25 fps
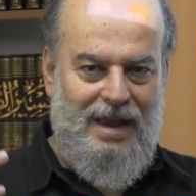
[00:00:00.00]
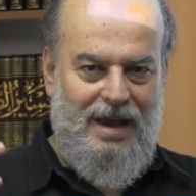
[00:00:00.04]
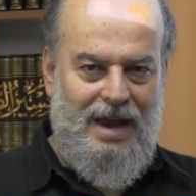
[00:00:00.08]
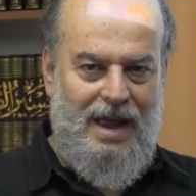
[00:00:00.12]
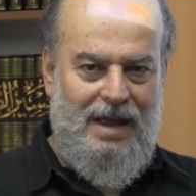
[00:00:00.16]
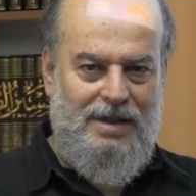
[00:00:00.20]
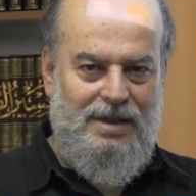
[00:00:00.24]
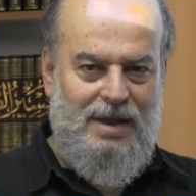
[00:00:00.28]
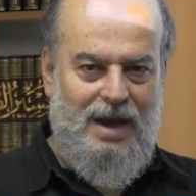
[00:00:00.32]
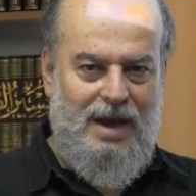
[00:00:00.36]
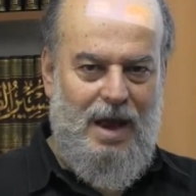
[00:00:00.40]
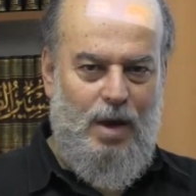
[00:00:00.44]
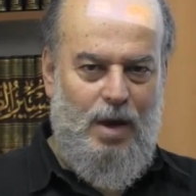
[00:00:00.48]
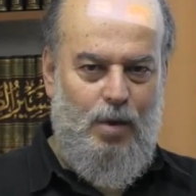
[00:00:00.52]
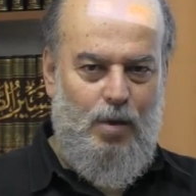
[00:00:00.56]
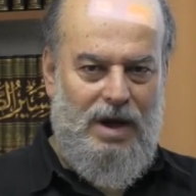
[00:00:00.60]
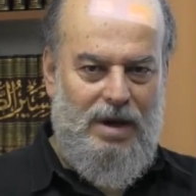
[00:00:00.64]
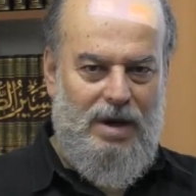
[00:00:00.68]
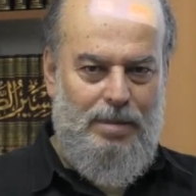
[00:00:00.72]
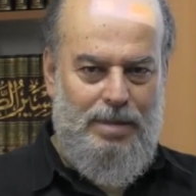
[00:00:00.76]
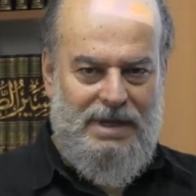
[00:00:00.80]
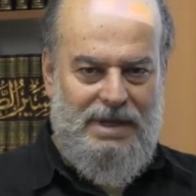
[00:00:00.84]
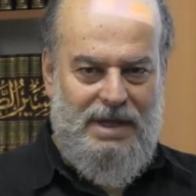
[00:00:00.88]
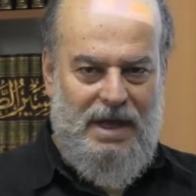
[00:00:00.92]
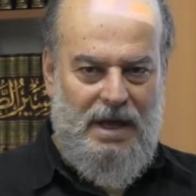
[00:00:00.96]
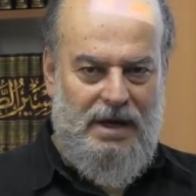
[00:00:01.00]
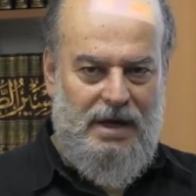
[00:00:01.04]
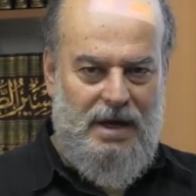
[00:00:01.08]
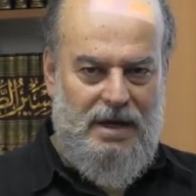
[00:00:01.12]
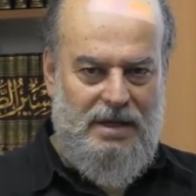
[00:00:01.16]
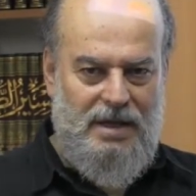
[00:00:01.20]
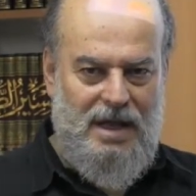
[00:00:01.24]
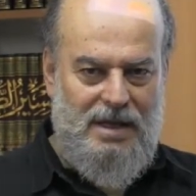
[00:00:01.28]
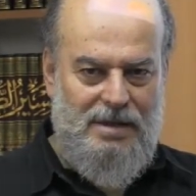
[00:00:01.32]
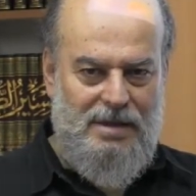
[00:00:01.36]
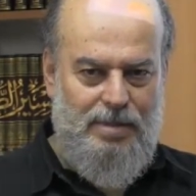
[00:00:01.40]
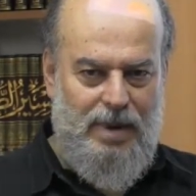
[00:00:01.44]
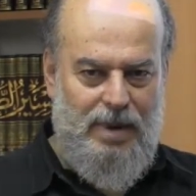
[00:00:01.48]
الحد الأول اللي بتكرر
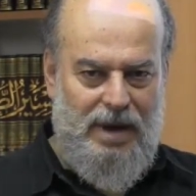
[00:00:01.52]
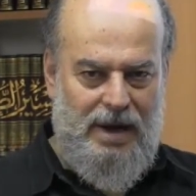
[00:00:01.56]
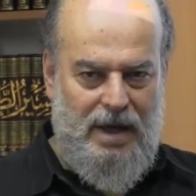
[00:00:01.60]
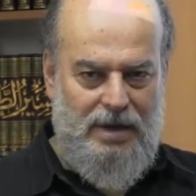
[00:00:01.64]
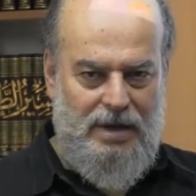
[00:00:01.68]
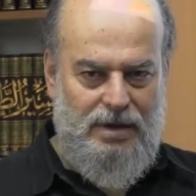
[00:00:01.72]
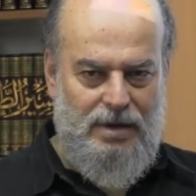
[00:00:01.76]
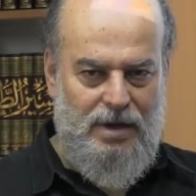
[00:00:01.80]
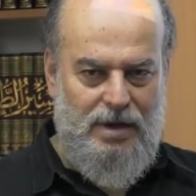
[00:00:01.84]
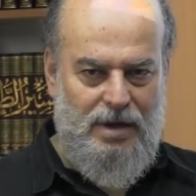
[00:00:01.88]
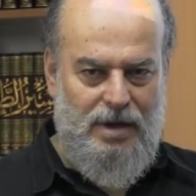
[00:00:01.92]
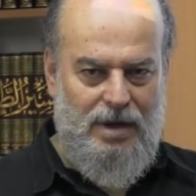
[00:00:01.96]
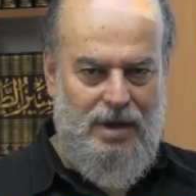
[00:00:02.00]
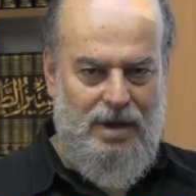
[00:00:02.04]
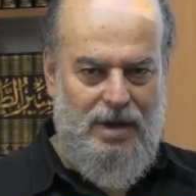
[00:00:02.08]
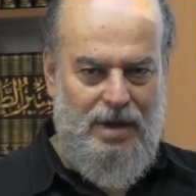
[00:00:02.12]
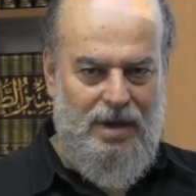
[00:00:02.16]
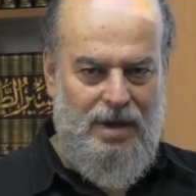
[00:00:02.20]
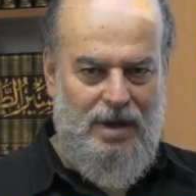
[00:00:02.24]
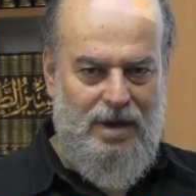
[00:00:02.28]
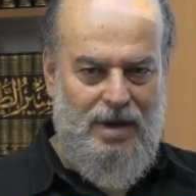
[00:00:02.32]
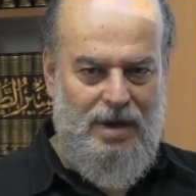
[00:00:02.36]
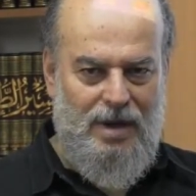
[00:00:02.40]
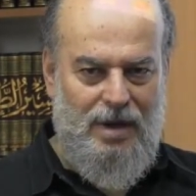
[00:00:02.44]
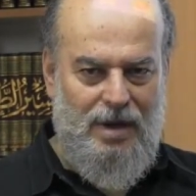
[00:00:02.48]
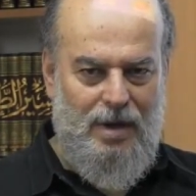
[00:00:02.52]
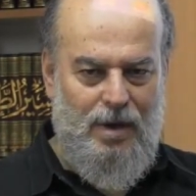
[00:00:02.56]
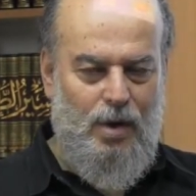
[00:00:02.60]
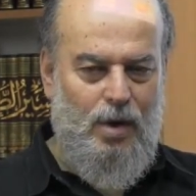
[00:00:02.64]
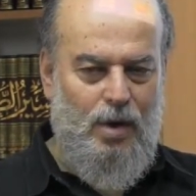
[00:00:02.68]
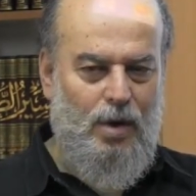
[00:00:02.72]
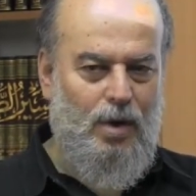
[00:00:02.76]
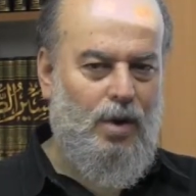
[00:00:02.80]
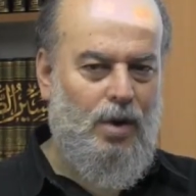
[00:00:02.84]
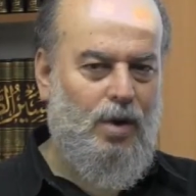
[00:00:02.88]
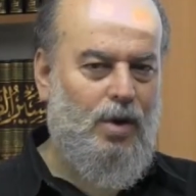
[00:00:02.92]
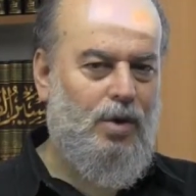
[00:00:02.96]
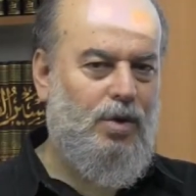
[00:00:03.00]
ثلاث مرات نعم
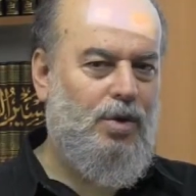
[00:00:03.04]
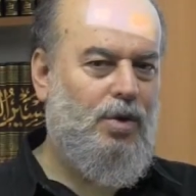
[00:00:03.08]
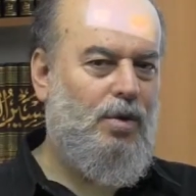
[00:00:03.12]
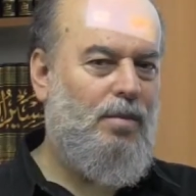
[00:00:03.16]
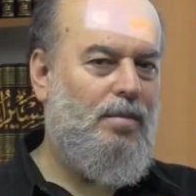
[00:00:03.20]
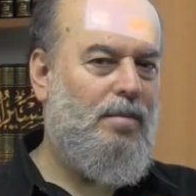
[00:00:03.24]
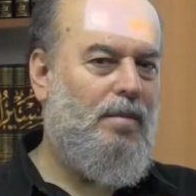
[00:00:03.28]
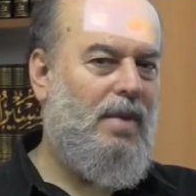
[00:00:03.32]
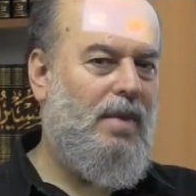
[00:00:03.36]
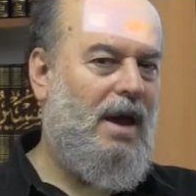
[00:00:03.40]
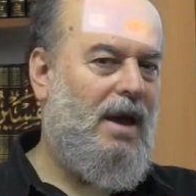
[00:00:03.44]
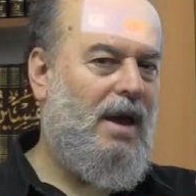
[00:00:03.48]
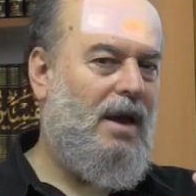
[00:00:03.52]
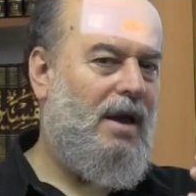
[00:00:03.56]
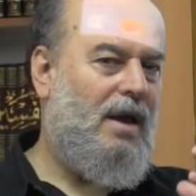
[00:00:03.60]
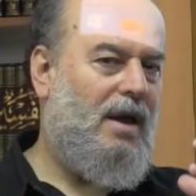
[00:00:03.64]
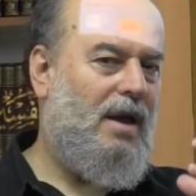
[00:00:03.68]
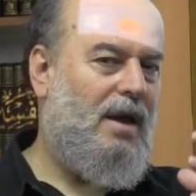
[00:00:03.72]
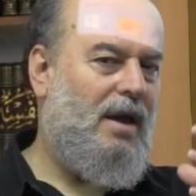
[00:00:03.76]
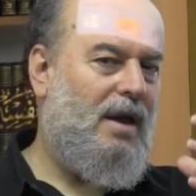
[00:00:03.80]
ثم آه،